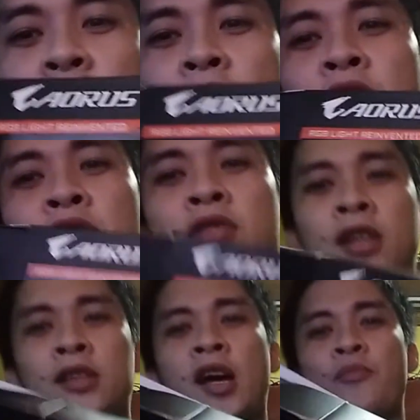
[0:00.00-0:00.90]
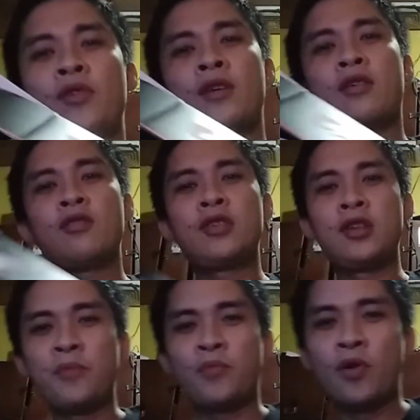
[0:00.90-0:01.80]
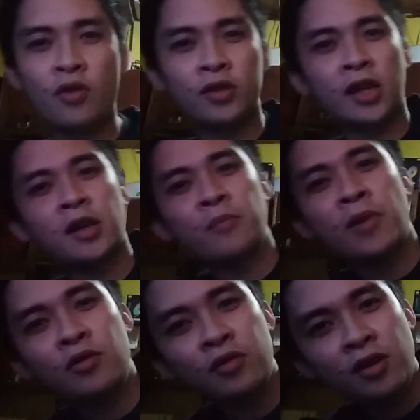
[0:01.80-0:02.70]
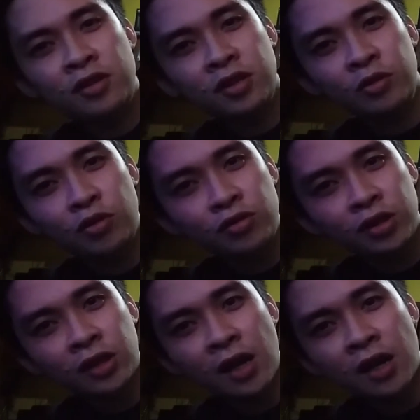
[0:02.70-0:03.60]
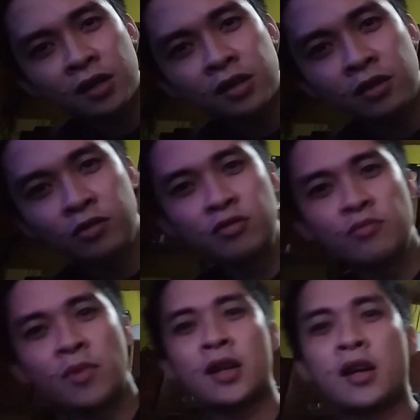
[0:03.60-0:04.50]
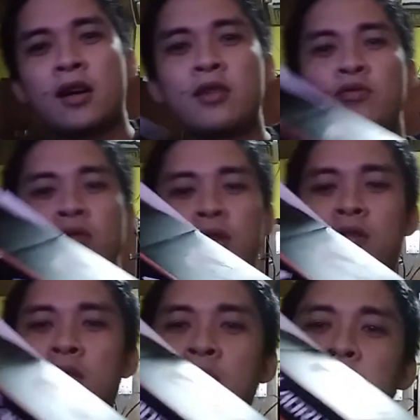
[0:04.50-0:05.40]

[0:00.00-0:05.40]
yung ano yung nagtatapon ng kaon yung ipong ko oh, tatamba ko ngayon siya doon sa taas andun yung mga nang unit ko